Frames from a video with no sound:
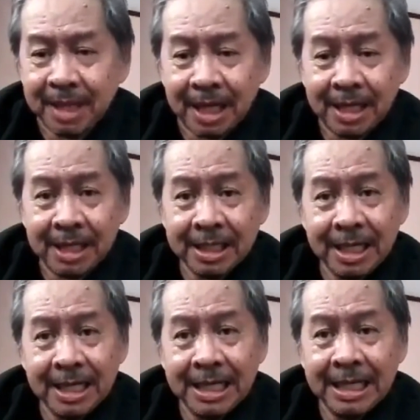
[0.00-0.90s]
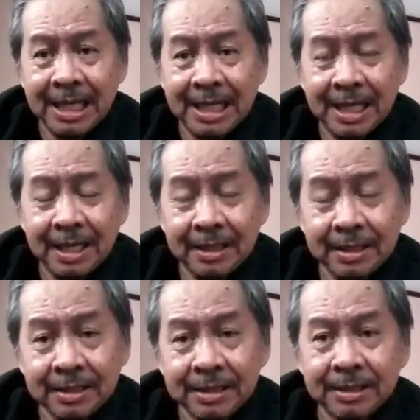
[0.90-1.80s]
Parang kailan lang ah
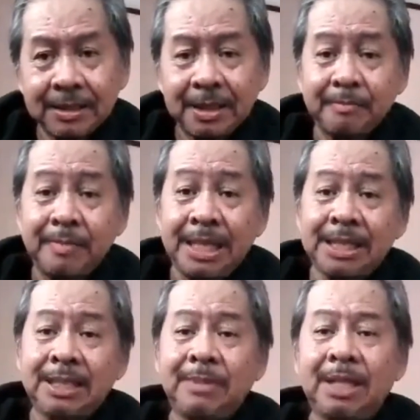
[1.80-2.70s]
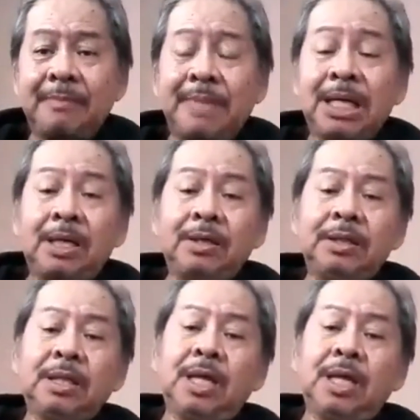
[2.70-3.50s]
Bilis naman ang panahon.